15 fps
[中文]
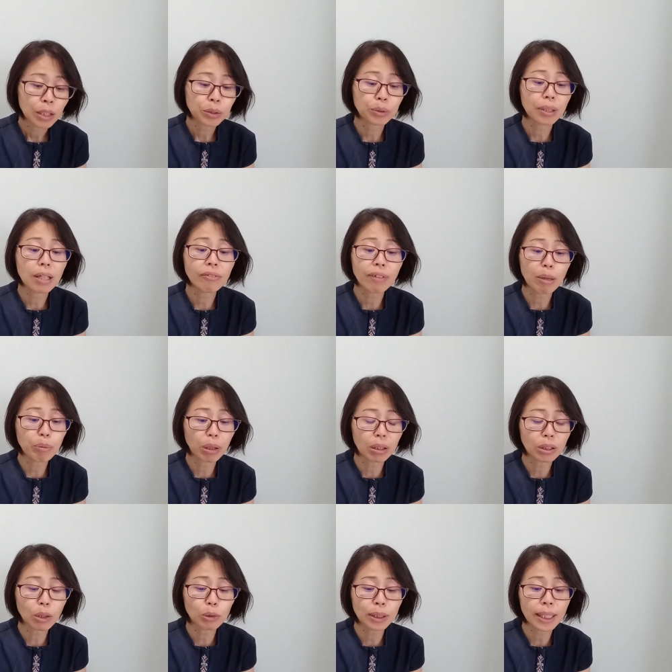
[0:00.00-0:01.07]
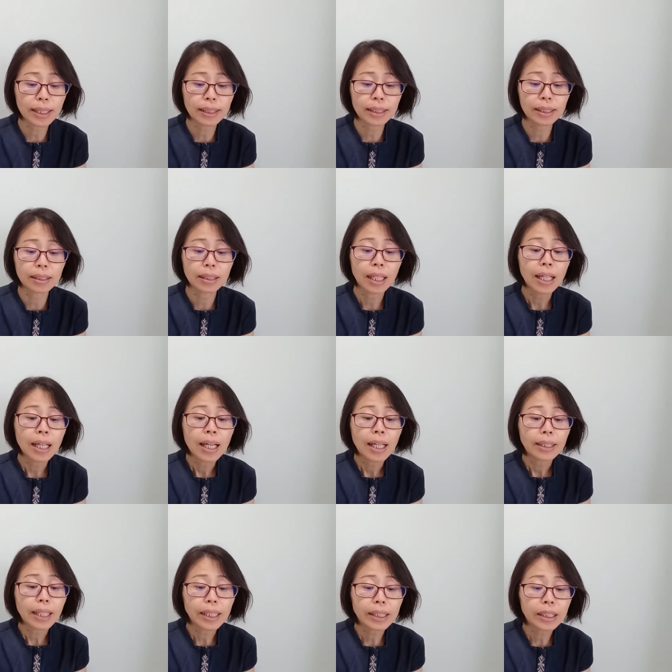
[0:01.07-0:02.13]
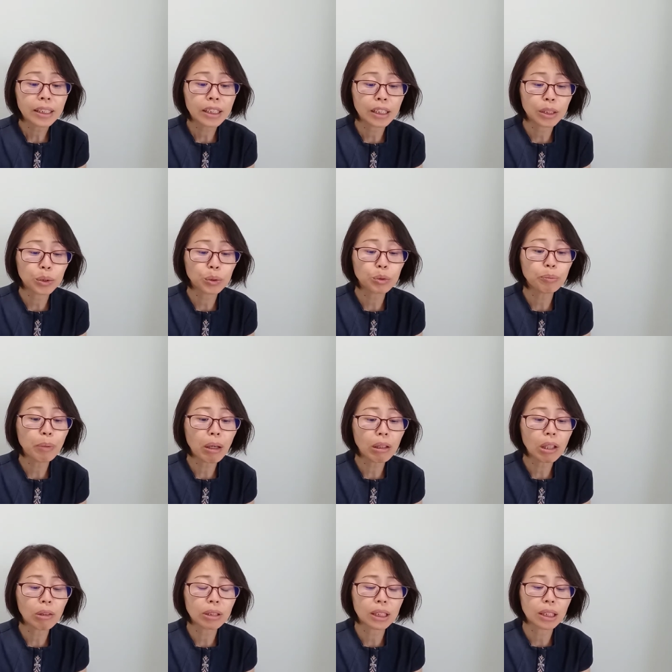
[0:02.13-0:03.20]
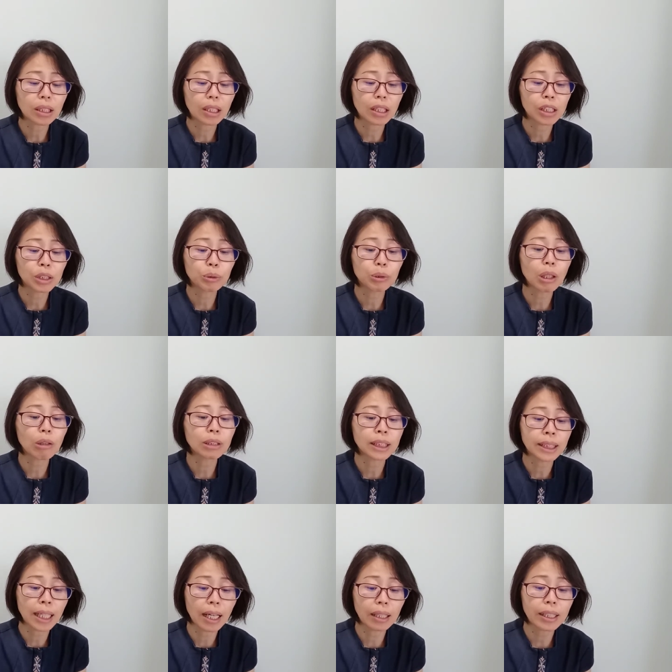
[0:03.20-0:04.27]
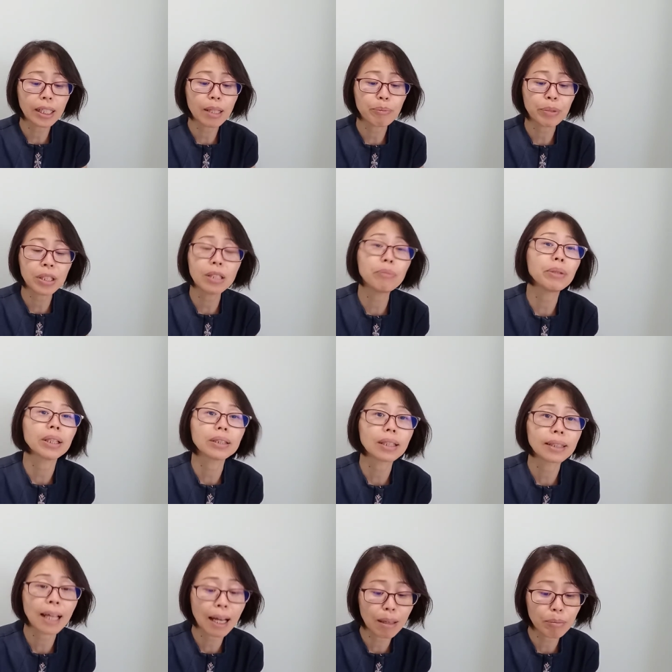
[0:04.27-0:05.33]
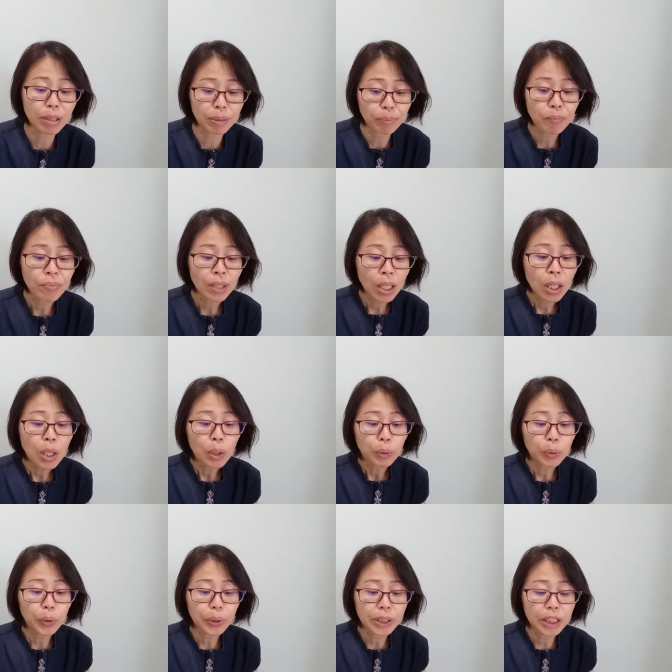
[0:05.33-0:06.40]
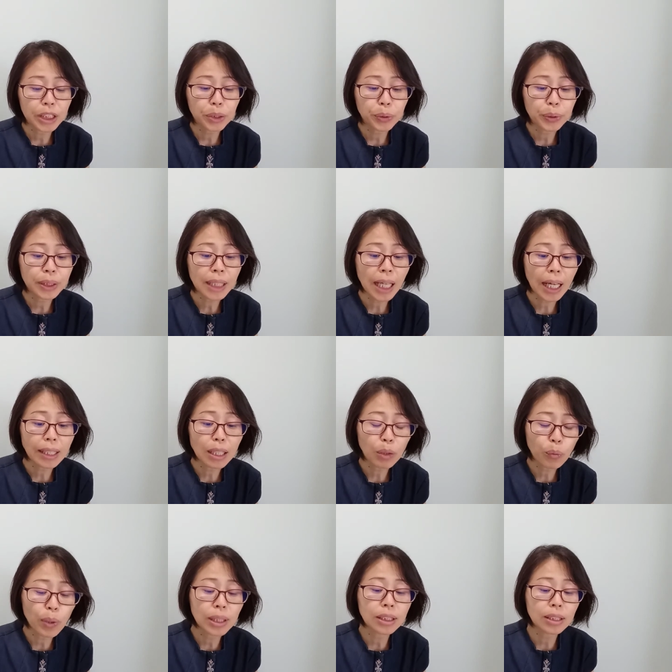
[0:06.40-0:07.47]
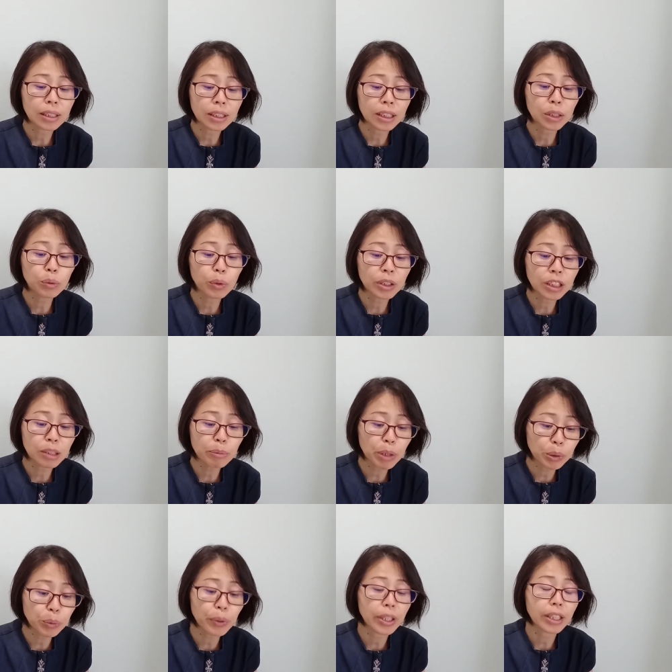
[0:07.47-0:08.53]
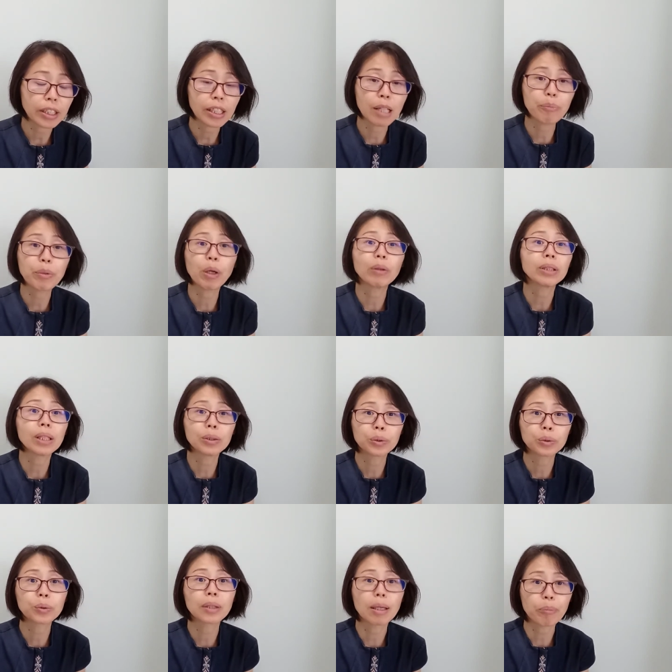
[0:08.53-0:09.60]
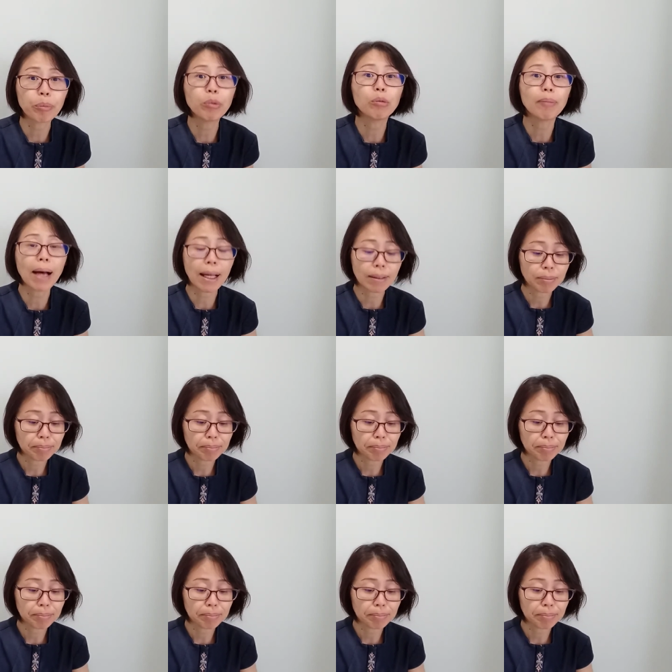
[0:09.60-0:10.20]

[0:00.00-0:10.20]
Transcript: 虽然发表了道歉信，但因起诉爆料者而受到强烈批评的他们，对急于察言观色的兴国生命队也表现出了不满。